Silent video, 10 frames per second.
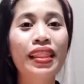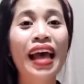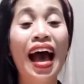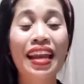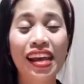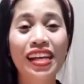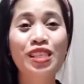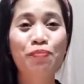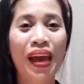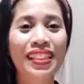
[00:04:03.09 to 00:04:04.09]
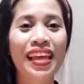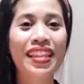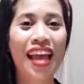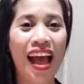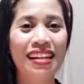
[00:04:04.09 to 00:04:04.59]
the unexpected
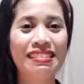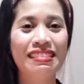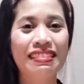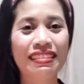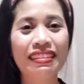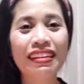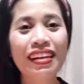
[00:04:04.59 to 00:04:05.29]
answer.